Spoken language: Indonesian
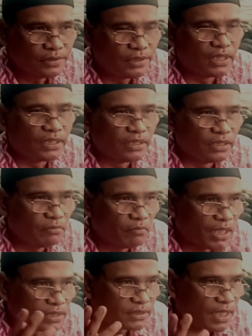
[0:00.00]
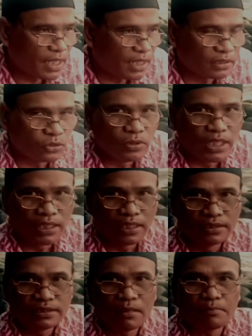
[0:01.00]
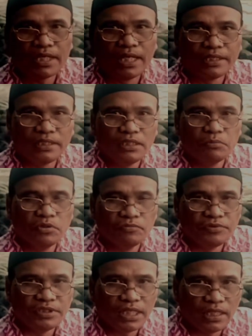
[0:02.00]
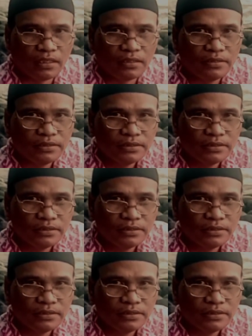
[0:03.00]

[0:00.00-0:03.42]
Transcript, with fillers: dan ini masalah ketuhanan sampai hari ini belum final.